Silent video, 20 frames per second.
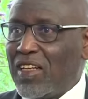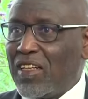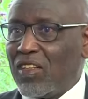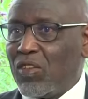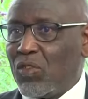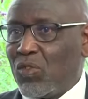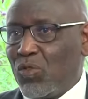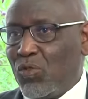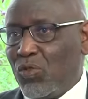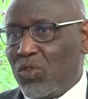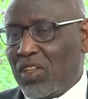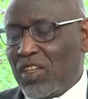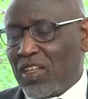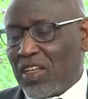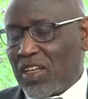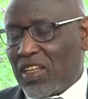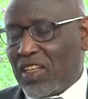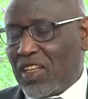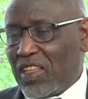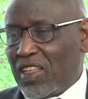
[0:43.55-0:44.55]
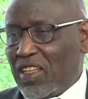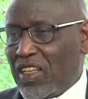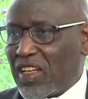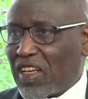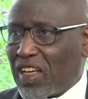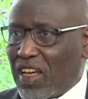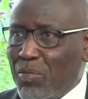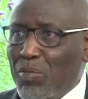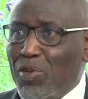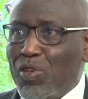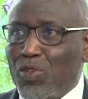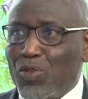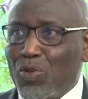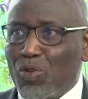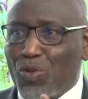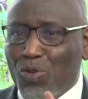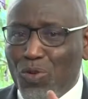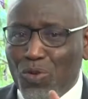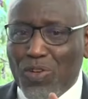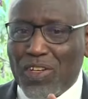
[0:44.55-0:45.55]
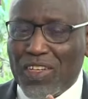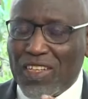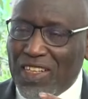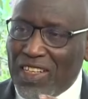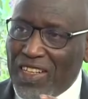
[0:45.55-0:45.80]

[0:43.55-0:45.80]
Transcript: نقول الرياضيين قبل الدخول